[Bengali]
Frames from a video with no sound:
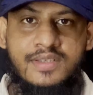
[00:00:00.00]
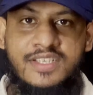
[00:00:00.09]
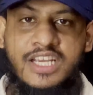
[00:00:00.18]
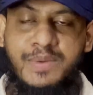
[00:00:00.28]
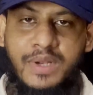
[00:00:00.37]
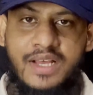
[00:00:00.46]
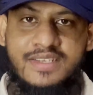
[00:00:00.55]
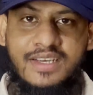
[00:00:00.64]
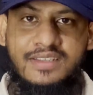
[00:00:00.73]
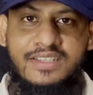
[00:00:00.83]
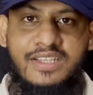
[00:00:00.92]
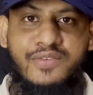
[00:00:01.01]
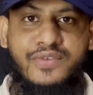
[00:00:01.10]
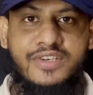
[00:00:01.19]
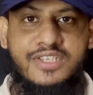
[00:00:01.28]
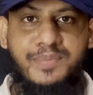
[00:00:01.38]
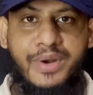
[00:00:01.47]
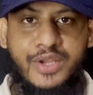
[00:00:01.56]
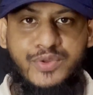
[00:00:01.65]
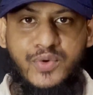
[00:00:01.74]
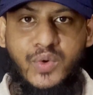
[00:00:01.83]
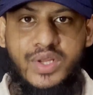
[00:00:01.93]
সাকিব হাসান তিনি ফার্স্ট ব্রেক
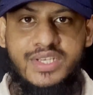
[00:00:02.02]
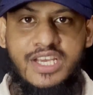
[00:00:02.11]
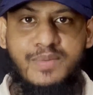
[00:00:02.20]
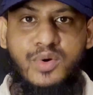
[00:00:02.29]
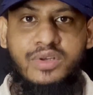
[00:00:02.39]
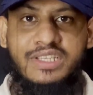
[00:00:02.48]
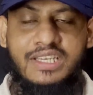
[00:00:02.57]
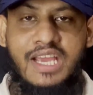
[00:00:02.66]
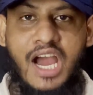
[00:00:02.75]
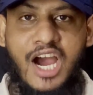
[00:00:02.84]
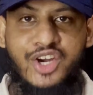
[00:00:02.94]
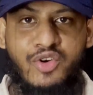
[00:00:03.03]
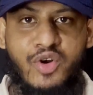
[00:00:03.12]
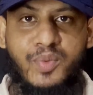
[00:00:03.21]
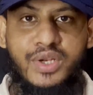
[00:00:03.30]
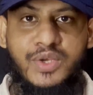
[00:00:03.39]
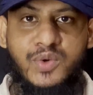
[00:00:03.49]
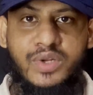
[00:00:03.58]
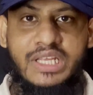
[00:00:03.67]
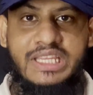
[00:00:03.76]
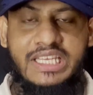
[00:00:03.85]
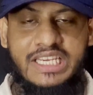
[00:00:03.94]
থ্রু করেছে এবং তিনি আট ওভার বোলিং করে
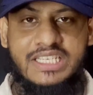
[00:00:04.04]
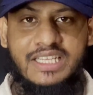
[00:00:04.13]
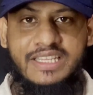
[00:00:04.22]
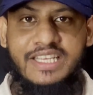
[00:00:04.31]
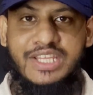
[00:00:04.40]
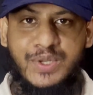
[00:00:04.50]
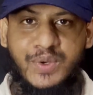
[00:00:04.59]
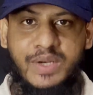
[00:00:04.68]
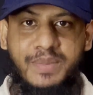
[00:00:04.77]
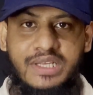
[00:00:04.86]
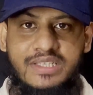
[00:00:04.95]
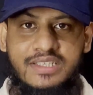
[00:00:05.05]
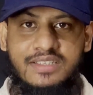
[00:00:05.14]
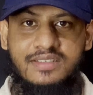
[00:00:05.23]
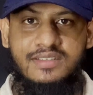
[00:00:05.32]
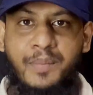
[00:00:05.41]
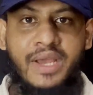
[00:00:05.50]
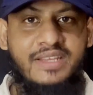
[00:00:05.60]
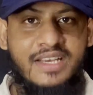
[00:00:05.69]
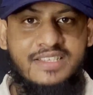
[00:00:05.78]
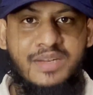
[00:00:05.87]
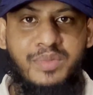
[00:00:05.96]
তিরিশ রান দিয়ে তিন উইকেট পেয়েছে মেহদি
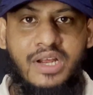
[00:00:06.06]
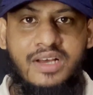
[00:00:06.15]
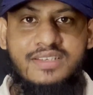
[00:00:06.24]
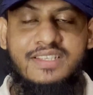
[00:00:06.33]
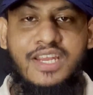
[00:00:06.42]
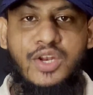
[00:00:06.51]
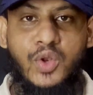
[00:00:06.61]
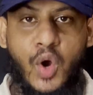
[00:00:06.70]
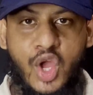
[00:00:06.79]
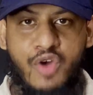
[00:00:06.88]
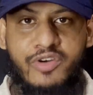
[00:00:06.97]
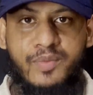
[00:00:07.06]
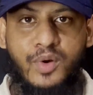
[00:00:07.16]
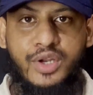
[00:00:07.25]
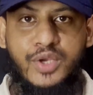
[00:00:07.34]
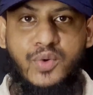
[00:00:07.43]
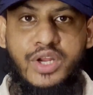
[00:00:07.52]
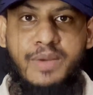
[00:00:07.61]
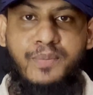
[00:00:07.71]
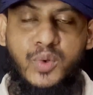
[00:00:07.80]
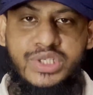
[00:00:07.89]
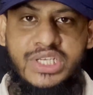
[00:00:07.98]
হাসান মিরাজ তিনি নয় ওভার বোলিং করে
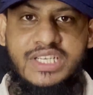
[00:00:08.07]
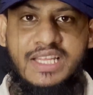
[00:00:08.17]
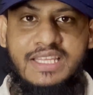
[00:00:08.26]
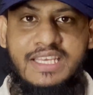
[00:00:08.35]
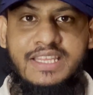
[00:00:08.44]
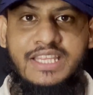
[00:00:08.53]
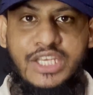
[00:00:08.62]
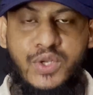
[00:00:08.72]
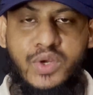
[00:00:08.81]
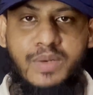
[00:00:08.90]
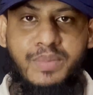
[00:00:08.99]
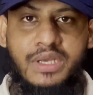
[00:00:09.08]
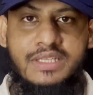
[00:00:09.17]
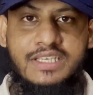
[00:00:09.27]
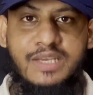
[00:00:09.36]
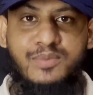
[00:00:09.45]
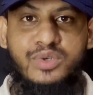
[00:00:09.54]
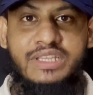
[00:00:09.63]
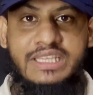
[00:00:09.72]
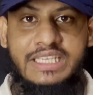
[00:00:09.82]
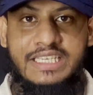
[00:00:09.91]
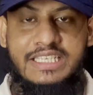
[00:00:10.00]
পঁচিশ রান দিয়ে তিন উইকেট পেয়েছে এবং
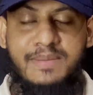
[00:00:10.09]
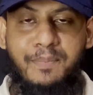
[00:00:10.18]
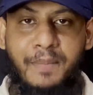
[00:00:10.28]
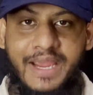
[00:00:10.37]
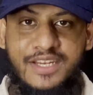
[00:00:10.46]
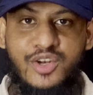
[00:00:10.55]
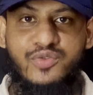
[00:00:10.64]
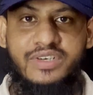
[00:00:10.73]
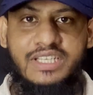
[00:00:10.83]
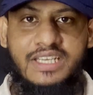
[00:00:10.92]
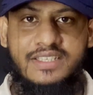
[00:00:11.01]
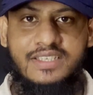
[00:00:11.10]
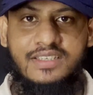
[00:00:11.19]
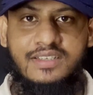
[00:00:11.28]
তিনটি মেডেন ওভার দিয়েছে